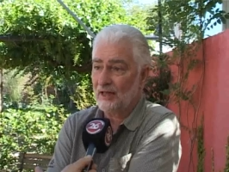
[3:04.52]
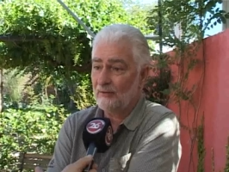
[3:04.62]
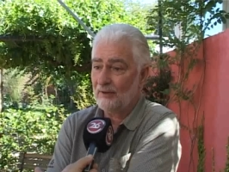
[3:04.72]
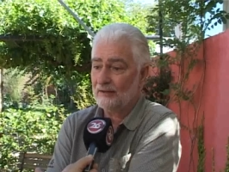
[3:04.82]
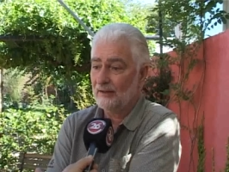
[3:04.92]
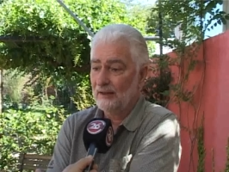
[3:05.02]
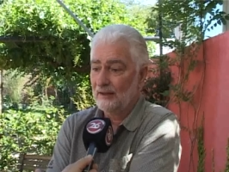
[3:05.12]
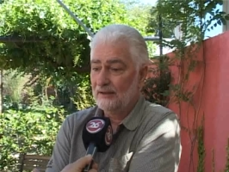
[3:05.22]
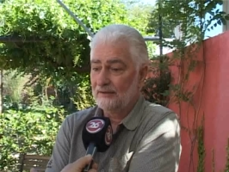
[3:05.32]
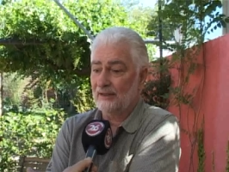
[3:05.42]
que hablan
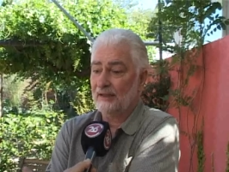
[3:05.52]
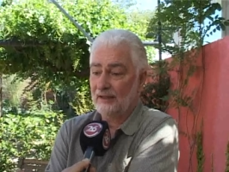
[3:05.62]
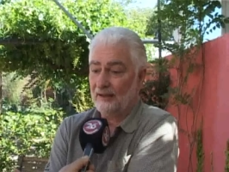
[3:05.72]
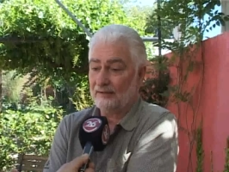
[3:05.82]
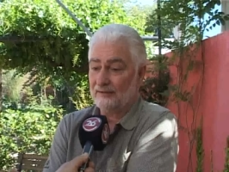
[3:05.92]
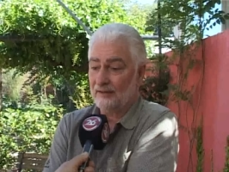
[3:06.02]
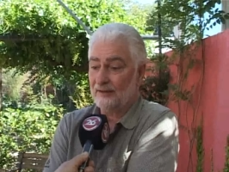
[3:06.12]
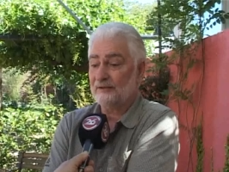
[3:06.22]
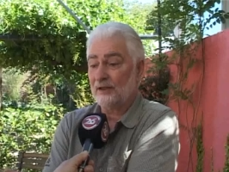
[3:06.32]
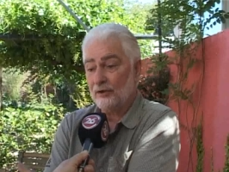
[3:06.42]
de este,
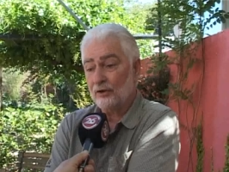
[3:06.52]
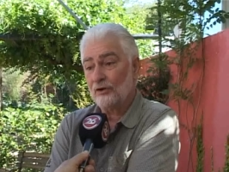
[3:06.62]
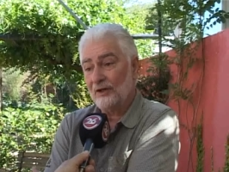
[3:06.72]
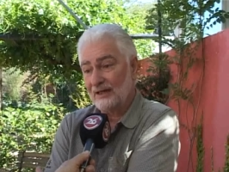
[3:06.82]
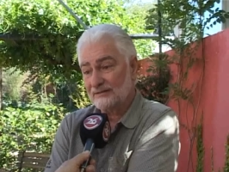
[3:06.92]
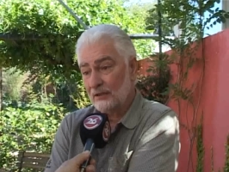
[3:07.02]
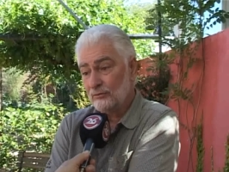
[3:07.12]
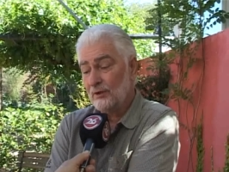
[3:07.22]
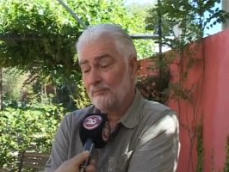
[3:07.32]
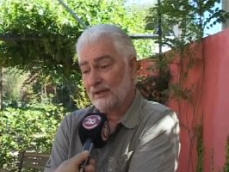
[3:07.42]
deterioro de la
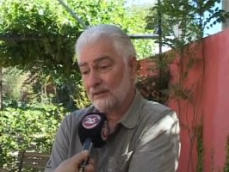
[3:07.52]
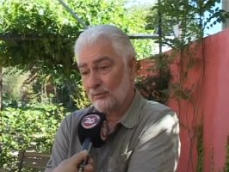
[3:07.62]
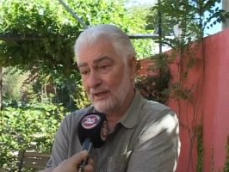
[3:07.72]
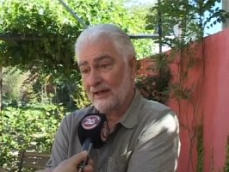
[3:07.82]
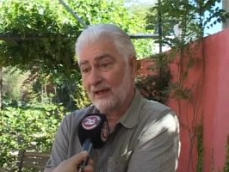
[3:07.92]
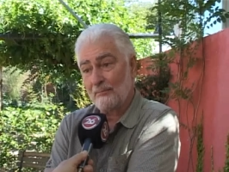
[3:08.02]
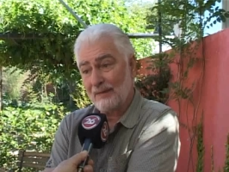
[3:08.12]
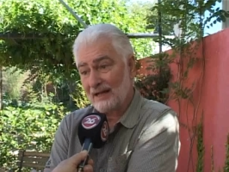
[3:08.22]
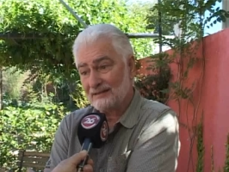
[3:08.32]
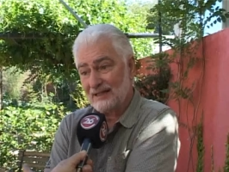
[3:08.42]
salud, en particular en
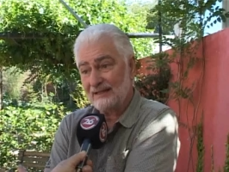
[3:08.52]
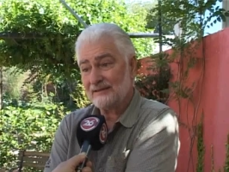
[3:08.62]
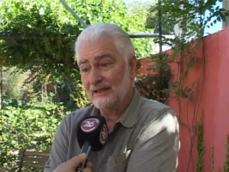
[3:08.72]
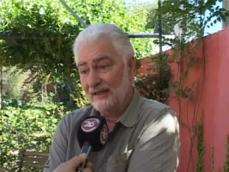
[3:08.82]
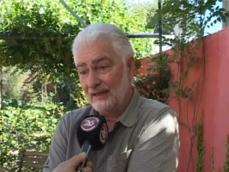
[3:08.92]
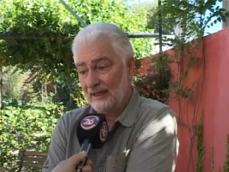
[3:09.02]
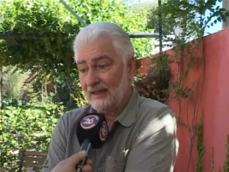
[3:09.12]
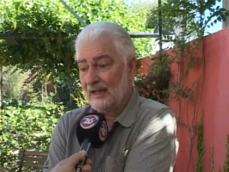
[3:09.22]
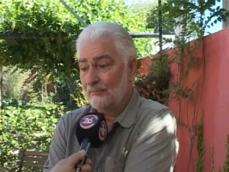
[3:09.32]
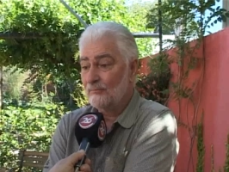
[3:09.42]
embarazadas,
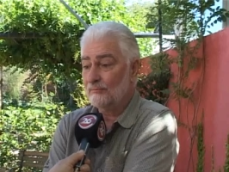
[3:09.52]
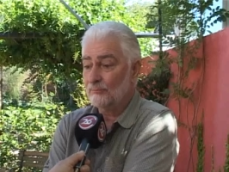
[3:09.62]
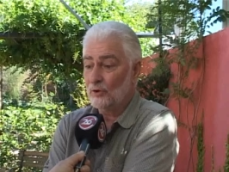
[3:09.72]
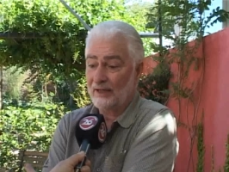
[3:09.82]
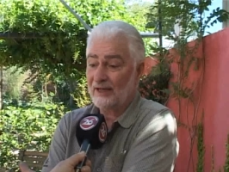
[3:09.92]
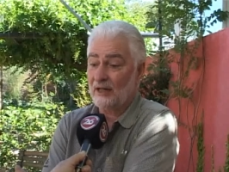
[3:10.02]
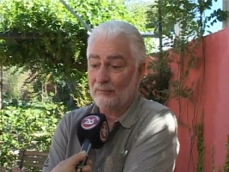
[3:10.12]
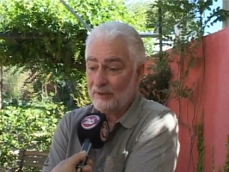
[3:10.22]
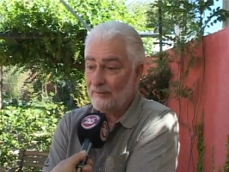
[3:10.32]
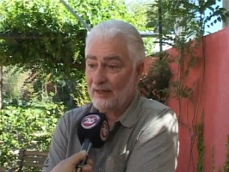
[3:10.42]
en las mujeres
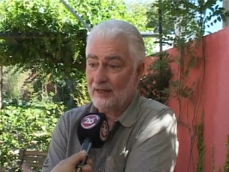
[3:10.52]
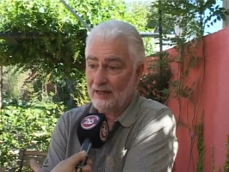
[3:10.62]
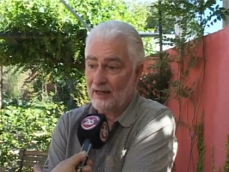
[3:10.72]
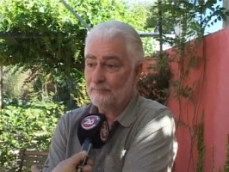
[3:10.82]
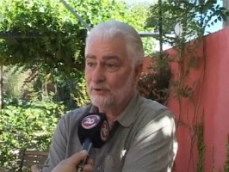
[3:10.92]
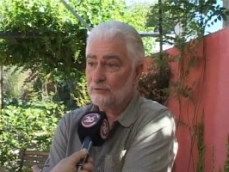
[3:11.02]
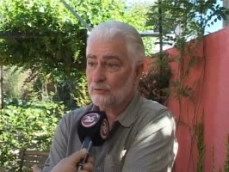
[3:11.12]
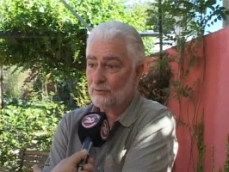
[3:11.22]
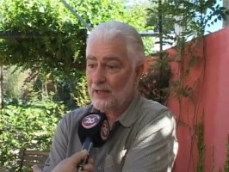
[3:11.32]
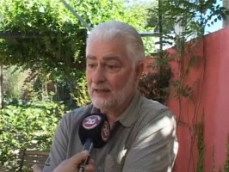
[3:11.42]
que viven en el
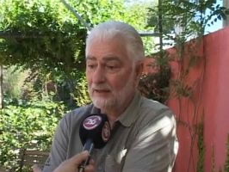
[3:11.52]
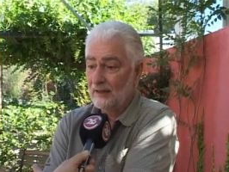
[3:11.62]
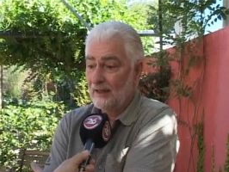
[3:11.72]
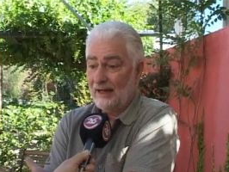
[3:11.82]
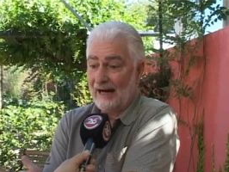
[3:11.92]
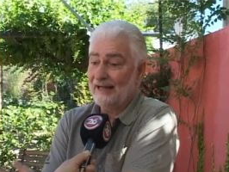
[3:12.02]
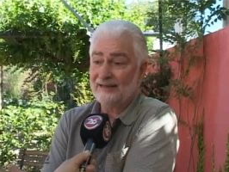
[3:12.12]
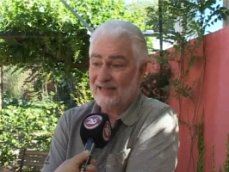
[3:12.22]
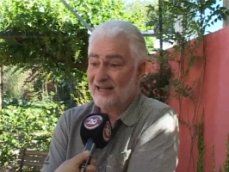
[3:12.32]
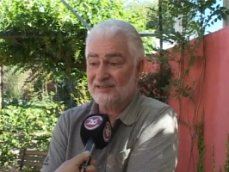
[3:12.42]
ámbito rural, al
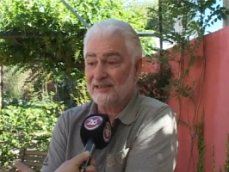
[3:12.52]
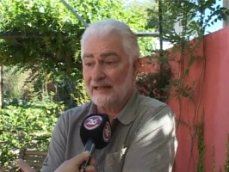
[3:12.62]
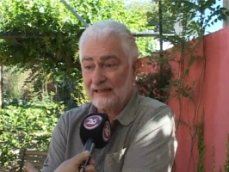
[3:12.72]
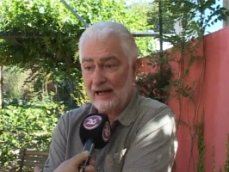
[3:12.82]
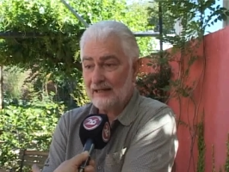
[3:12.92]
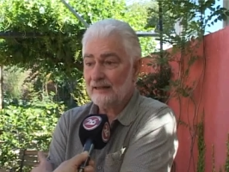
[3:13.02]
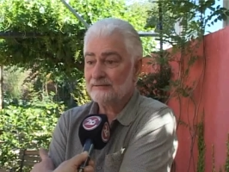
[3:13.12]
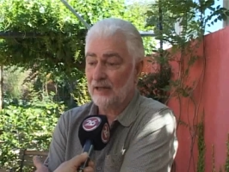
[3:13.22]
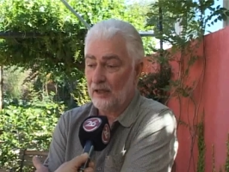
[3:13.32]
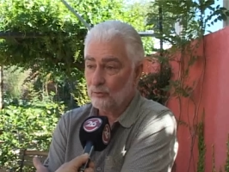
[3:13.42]
estar
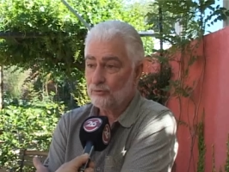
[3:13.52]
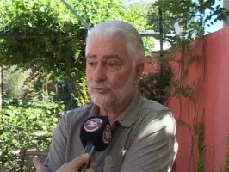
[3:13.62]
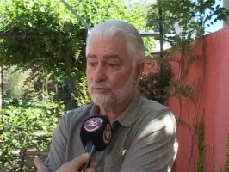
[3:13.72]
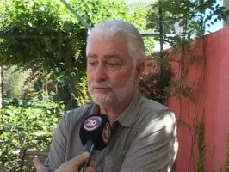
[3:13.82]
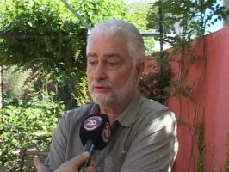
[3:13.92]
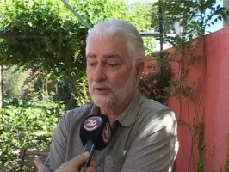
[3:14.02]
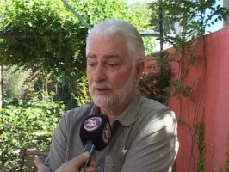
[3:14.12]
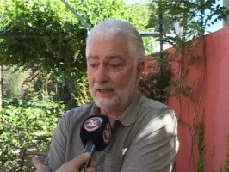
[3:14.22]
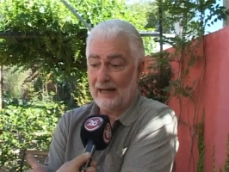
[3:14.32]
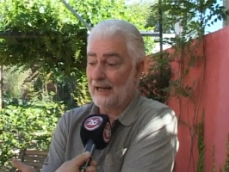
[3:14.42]
cercanas a usos,
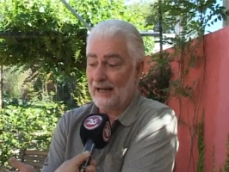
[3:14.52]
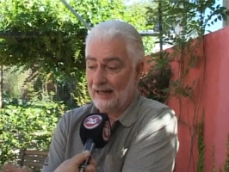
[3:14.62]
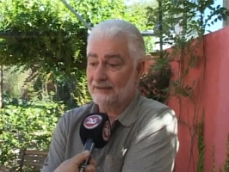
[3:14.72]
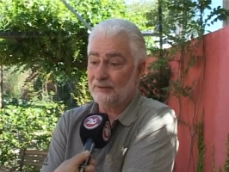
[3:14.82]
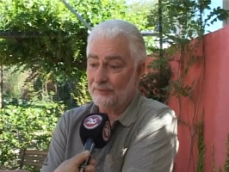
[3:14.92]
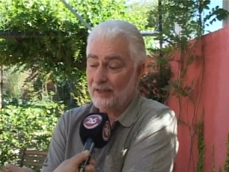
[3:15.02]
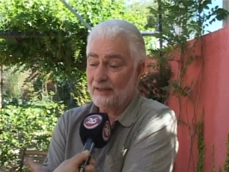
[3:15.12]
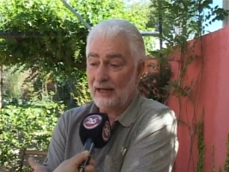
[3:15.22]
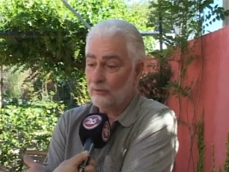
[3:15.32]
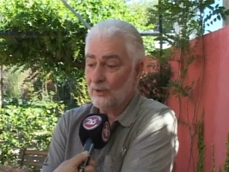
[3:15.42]
a,
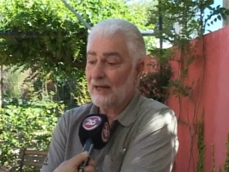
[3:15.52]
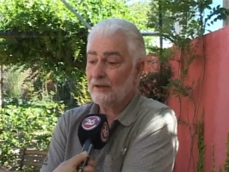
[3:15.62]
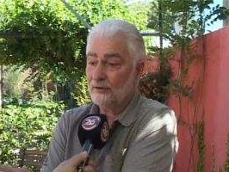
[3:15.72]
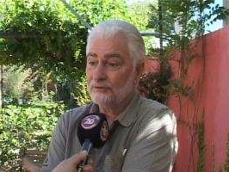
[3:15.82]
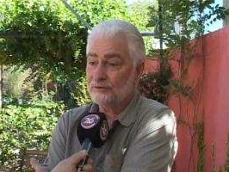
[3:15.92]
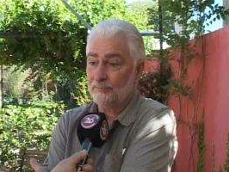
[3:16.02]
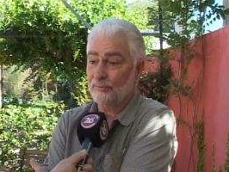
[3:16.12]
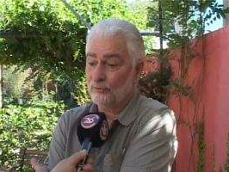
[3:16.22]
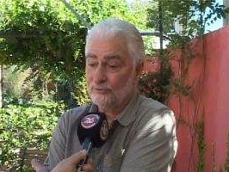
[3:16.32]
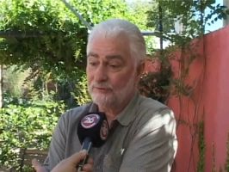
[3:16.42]
actividad, a lugares donde se
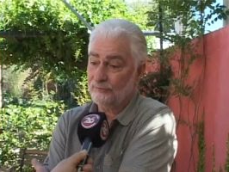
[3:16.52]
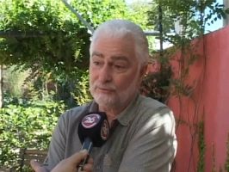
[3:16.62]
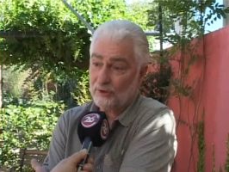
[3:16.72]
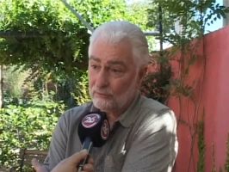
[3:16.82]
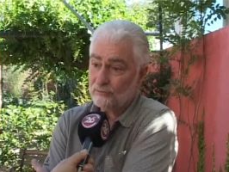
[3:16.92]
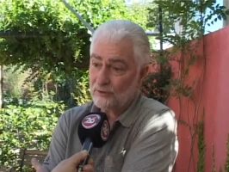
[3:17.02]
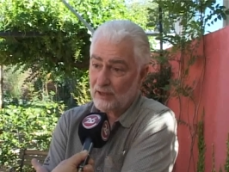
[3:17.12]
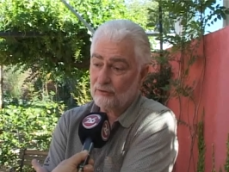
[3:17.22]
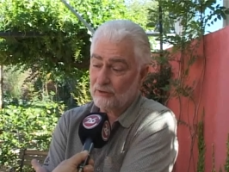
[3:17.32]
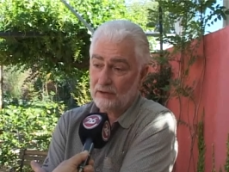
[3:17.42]
produce
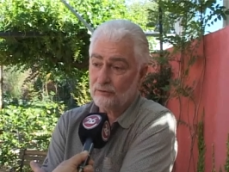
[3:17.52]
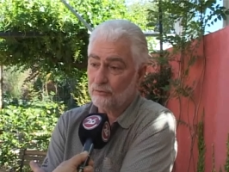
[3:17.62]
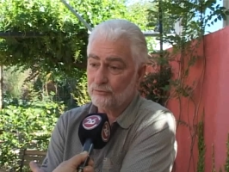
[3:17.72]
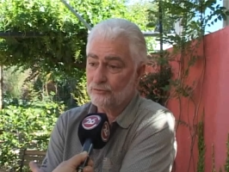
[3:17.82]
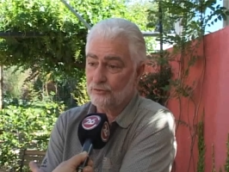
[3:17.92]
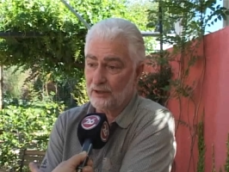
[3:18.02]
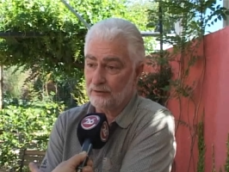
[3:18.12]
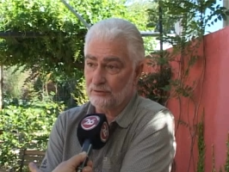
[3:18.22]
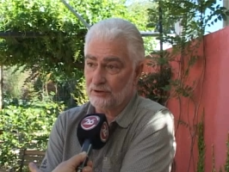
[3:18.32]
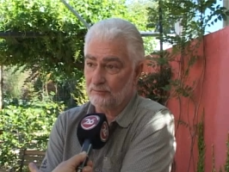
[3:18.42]
fruticultura con alto uso de
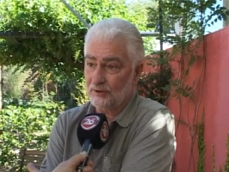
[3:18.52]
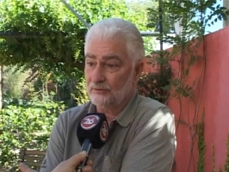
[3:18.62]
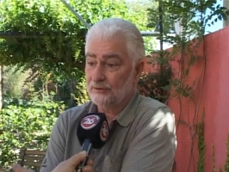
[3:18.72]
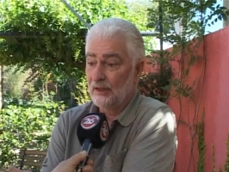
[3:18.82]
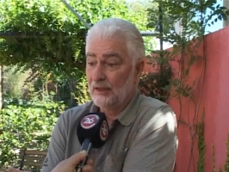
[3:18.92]
agroquímicos.